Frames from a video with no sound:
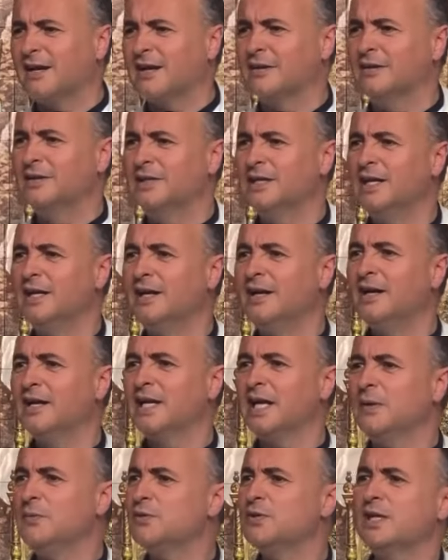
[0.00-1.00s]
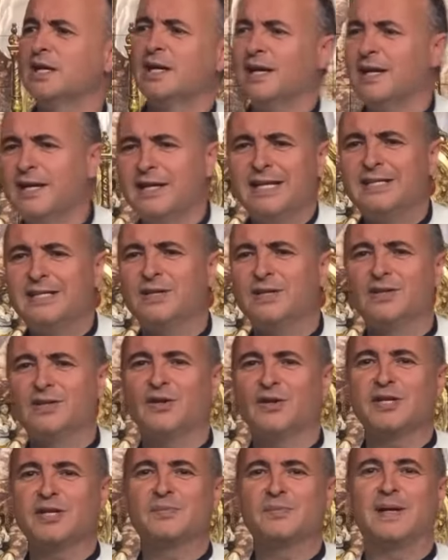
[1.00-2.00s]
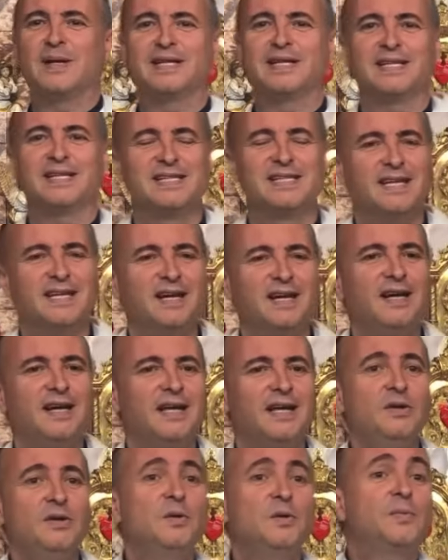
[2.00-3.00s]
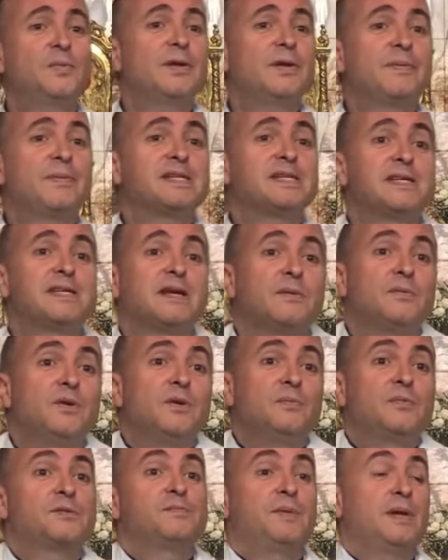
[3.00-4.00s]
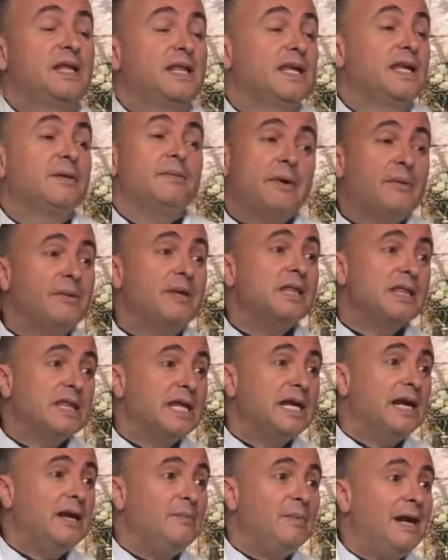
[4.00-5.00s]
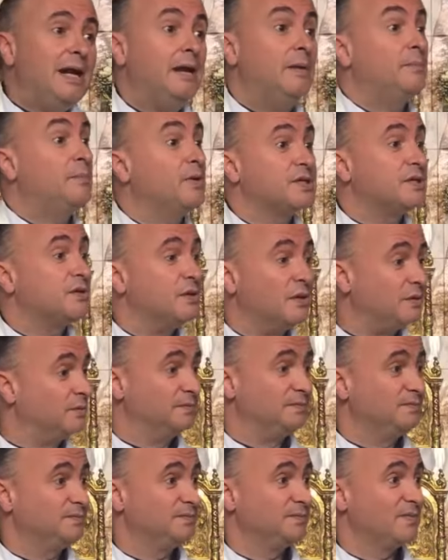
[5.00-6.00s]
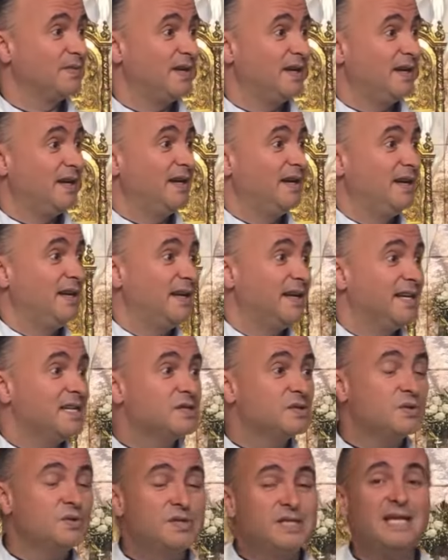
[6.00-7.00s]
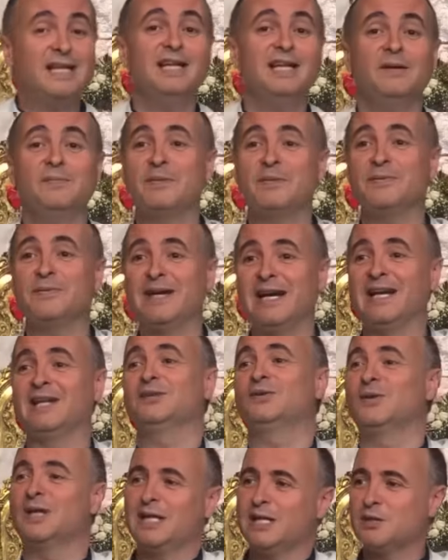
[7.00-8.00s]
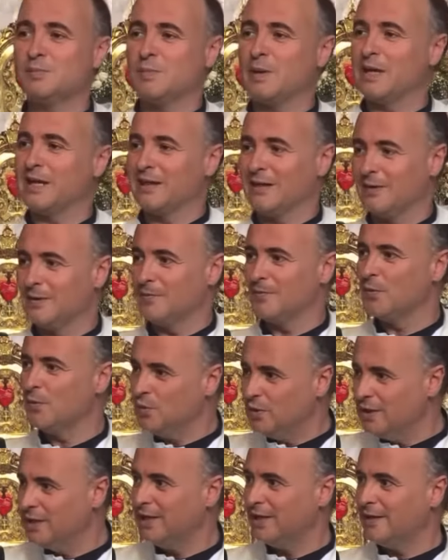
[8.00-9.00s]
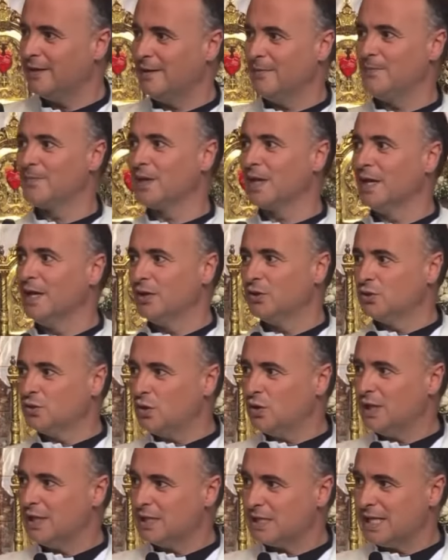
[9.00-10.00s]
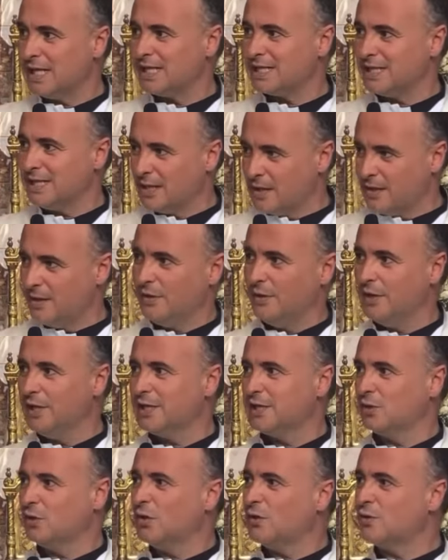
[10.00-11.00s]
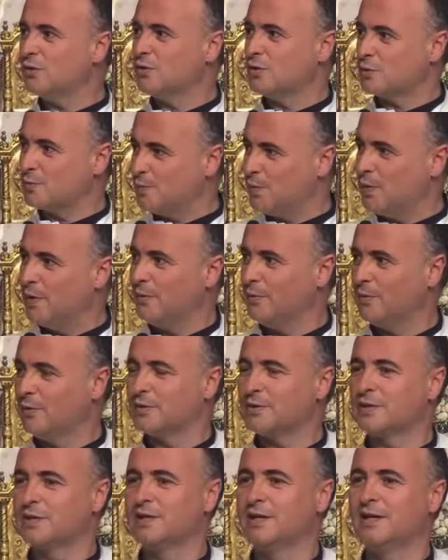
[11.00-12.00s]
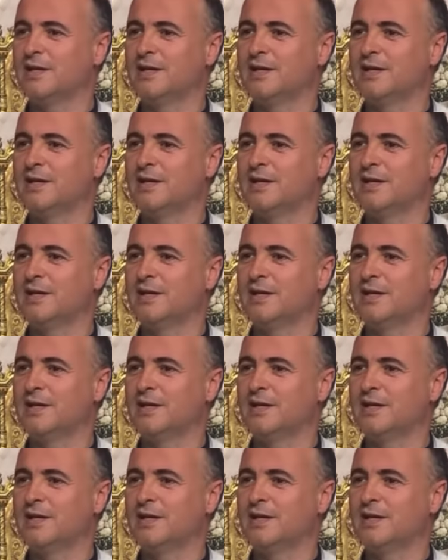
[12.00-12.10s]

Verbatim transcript: ¿no? Queremos sacar a Cristo de todas partes. Y uno puede pensar, bueno, pues parece que va a vencer el mal. Pues no. Escuchad la primera lectura despacio. Un día, todas las naciones, todos los pueblos,